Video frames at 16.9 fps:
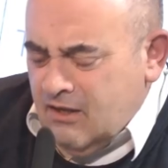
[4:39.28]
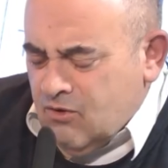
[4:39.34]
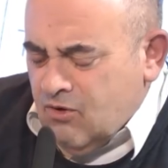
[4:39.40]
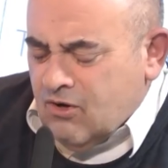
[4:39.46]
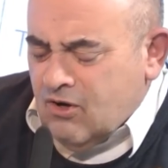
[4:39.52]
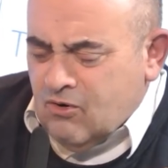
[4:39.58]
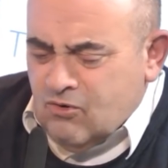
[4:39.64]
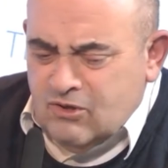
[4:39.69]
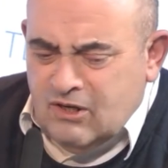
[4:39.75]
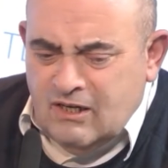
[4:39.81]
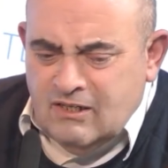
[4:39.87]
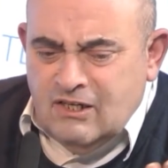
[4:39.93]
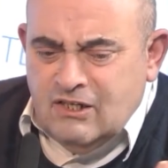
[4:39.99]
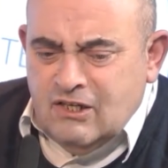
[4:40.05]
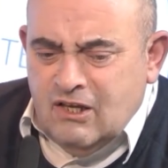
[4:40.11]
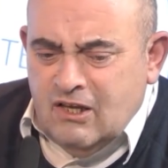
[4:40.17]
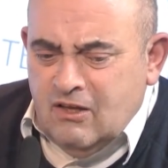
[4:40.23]
только
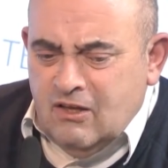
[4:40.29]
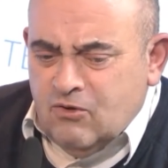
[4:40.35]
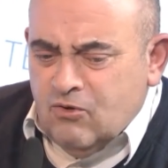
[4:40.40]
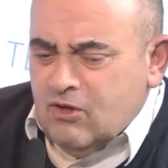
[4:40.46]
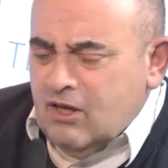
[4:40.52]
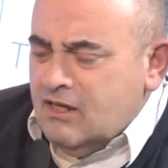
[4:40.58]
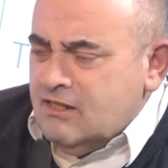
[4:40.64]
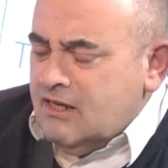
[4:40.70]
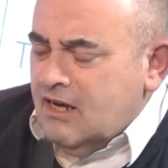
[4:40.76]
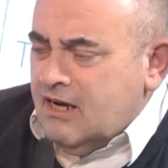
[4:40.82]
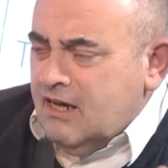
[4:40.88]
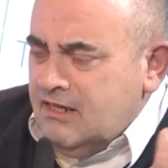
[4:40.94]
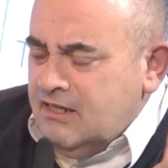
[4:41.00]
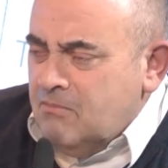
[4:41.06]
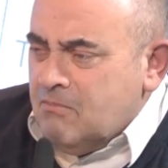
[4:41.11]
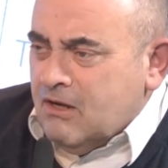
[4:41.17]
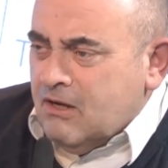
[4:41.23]
русскоязычные, тут есть и
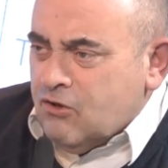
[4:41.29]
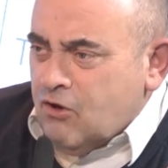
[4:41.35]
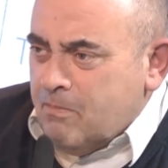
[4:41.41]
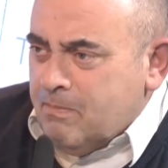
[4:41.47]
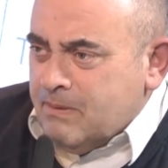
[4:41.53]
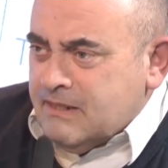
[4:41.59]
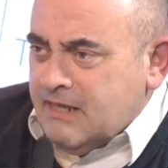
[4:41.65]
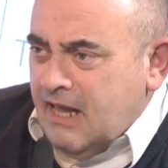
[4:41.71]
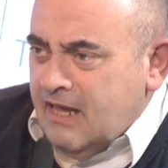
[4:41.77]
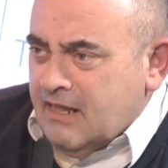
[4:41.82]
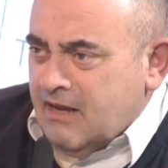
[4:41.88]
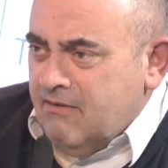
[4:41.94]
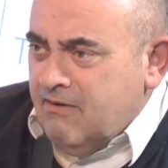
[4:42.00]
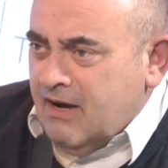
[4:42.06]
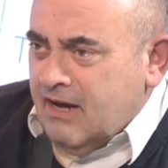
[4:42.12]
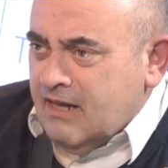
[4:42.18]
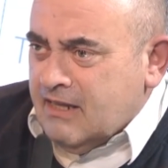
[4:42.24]
Харидим, которые постоянно
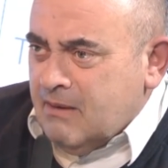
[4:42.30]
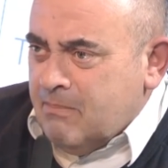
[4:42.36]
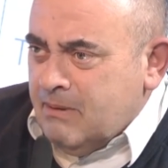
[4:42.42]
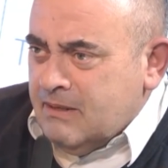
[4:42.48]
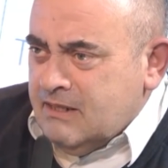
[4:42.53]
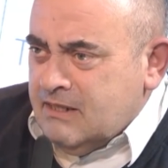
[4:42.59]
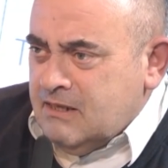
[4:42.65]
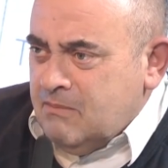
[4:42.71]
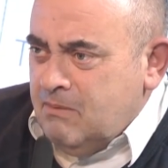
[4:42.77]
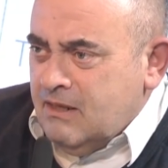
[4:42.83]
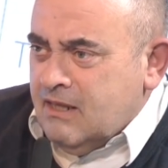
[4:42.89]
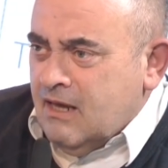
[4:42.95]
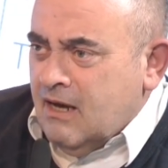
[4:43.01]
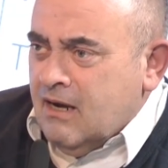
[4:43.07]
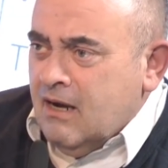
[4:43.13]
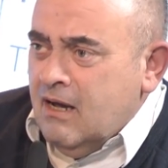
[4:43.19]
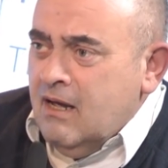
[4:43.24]
говорят об
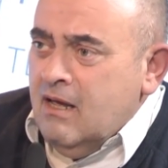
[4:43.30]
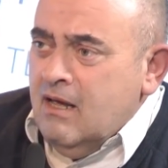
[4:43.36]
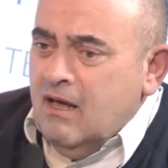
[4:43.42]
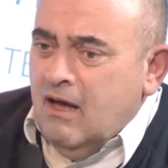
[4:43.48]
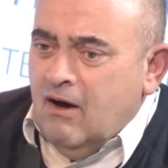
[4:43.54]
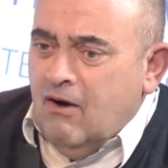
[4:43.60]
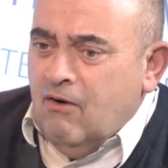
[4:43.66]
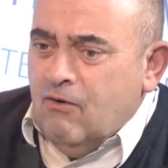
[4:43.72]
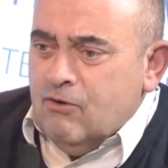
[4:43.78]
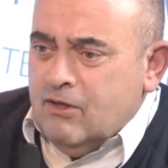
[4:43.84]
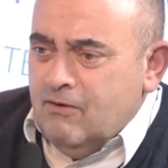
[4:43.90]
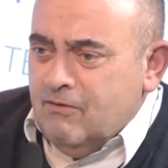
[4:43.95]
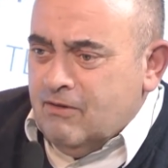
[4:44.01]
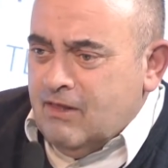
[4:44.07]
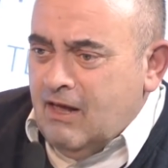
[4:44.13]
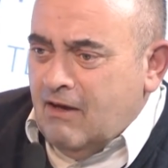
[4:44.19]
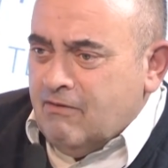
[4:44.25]
антисемитах. А вот
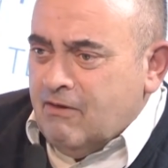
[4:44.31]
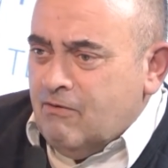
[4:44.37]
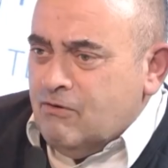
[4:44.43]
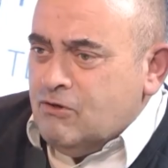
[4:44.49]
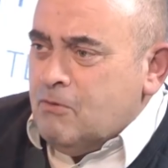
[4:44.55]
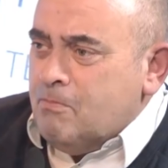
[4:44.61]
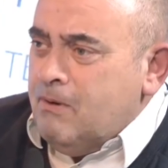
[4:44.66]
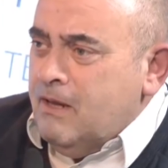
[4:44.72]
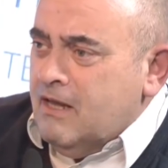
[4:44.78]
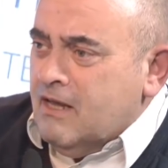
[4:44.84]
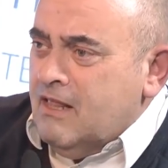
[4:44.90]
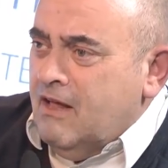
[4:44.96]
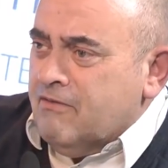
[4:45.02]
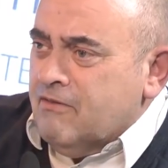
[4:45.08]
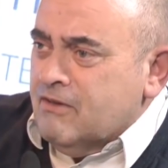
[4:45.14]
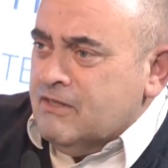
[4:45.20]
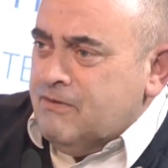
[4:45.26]
недавнее выступление
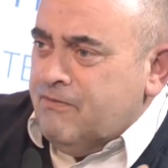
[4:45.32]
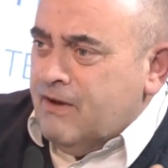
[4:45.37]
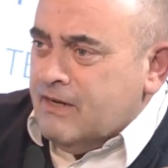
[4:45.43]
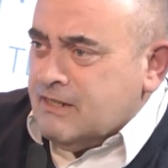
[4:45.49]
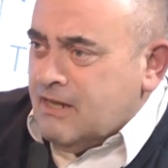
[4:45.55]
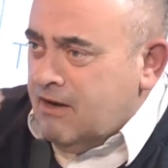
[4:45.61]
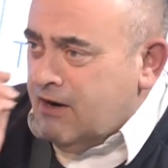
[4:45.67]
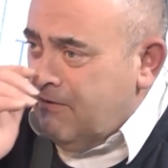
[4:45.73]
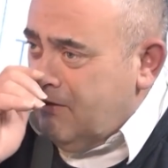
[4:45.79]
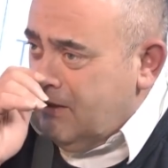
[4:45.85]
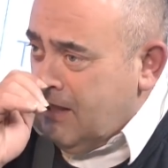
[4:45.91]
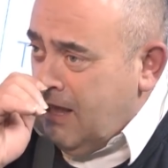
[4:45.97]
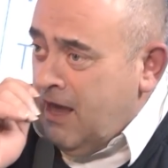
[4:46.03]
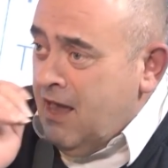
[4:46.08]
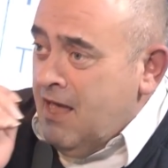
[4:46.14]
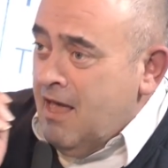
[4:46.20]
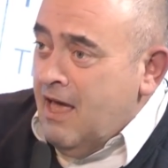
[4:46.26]
главного сефарского
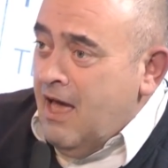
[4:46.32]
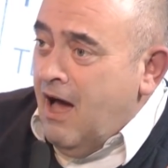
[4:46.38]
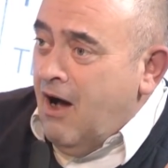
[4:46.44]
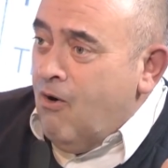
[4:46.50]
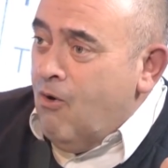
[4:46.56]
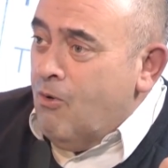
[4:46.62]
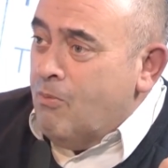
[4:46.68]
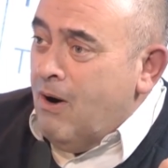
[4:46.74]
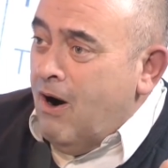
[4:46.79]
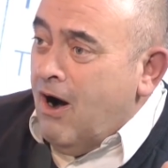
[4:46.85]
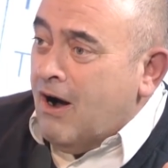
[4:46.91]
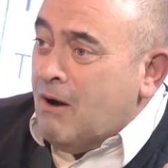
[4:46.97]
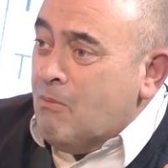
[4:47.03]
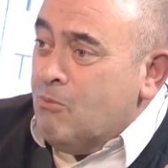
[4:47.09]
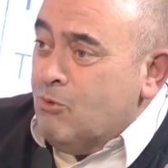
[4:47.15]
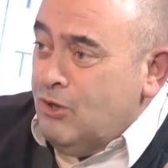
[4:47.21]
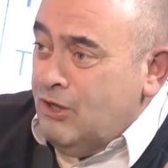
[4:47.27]
равина да. об, о
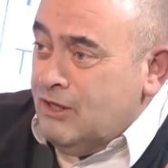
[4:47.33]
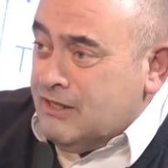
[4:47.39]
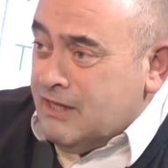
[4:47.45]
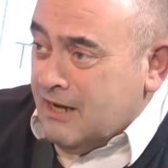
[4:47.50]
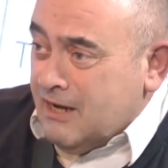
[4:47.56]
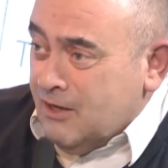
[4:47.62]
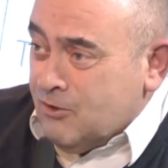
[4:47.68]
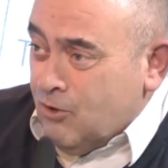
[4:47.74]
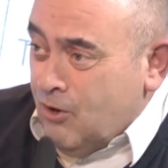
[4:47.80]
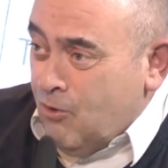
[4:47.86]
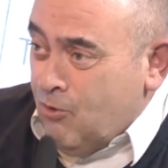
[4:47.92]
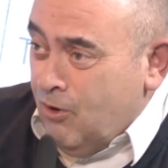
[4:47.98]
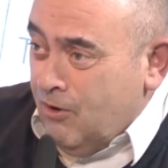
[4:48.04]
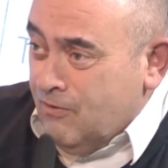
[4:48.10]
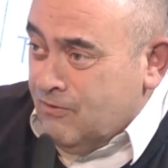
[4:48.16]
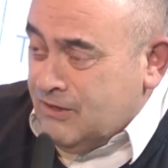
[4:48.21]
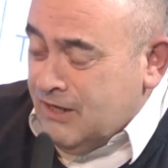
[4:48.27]
коммунистах, которые
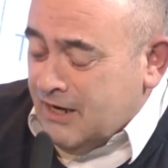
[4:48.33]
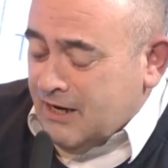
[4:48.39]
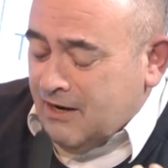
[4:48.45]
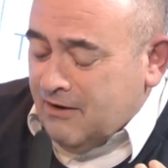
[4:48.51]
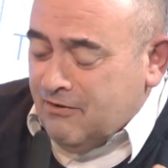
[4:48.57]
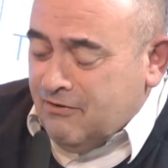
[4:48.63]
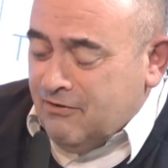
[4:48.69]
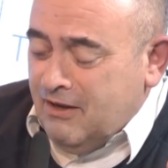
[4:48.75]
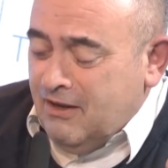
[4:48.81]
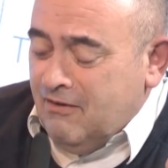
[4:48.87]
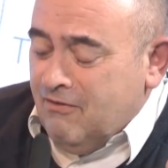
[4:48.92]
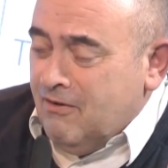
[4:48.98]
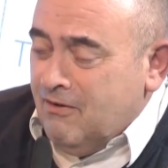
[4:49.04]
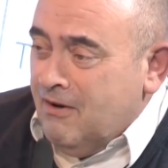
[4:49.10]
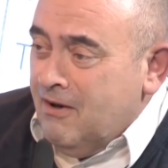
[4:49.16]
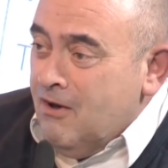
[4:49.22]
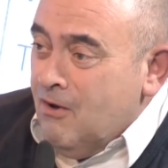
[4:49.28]
ходят в церковь и
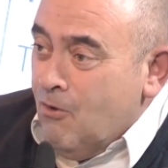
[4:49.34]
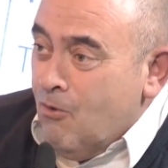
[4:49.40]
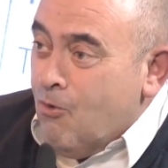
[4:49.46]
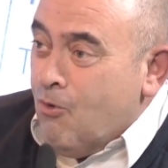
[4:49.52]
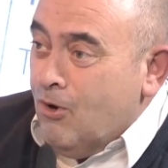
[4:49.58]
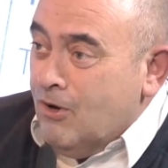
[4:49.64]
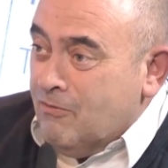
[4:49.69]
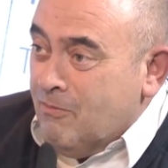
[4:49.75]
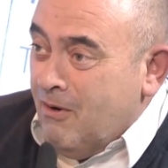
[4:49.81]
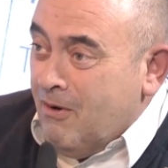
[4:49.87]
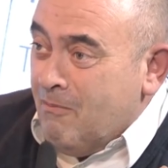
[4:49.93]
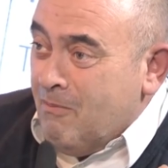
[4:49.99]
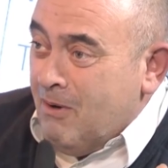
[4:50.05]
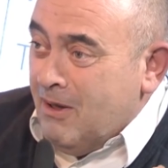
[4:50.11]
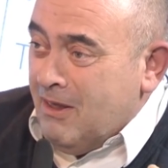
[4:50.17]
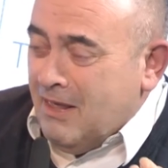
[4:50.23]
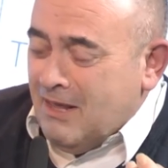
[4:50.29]
в, и уходят в
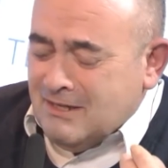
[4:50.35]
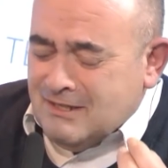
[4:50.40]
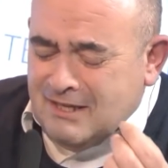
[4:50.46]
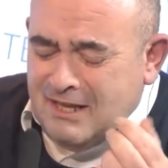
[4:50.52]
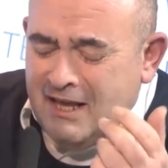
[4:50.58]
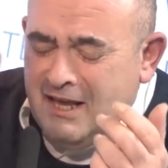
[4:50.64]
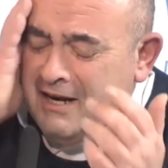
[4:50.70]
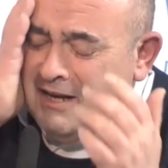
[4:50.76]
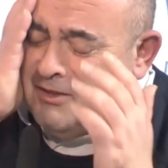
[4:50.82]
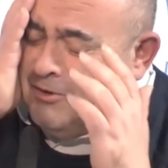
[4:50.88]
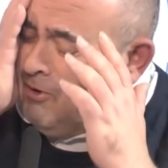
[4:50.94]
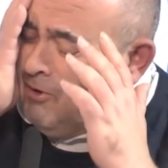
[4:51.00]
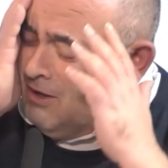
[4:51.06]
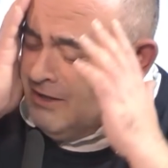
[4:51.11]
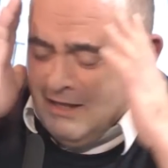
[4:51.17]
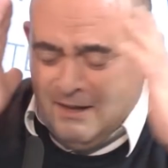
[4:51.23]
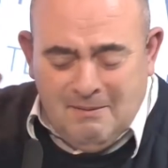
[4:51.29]
монастырь. Да. Ну,
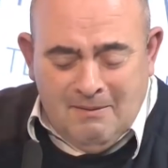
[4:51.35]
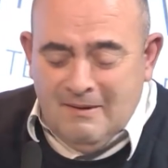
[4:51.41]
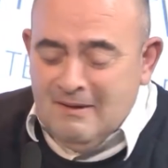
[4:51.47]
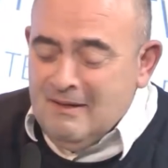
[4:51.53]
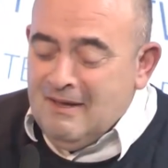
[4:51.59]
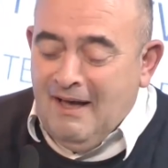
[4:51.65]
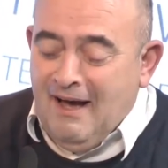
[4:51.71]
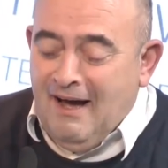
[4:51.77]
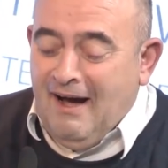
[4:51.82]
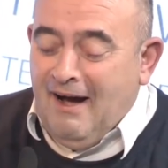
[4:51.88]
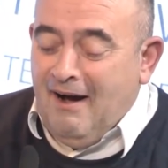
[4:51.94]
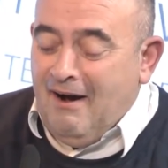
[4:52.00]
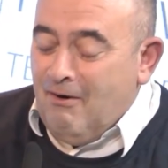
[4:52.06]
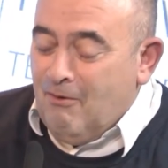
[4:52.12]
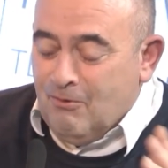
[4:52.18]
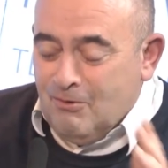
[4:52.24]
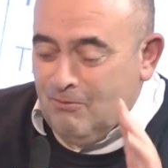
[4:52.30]
это,
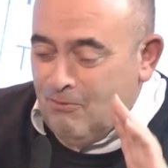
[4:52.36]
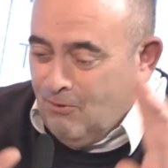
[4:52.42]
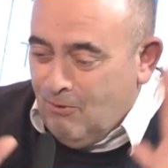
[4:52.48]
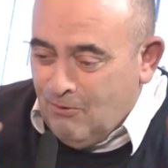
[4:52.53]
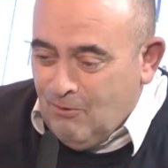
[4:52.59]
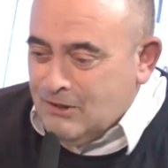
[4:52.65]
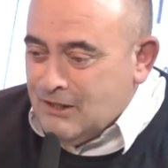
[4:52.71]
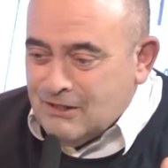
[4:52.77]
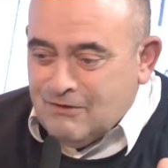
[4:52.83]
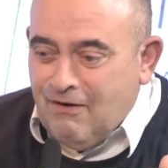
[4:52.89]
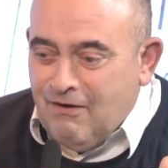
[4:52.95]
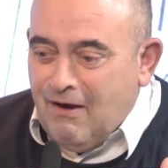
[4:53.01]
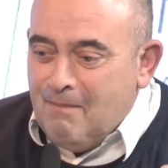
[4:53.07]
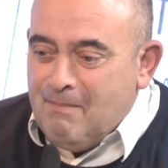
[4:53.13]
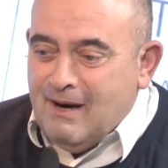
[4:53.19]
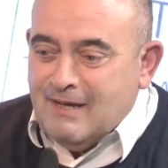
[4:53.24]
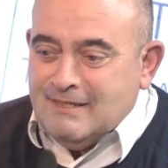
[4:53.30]
а, у него очень
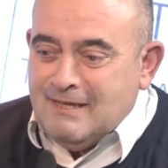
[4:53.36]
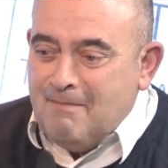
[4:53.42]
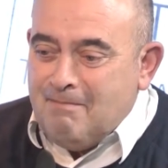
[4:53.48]
своеобразное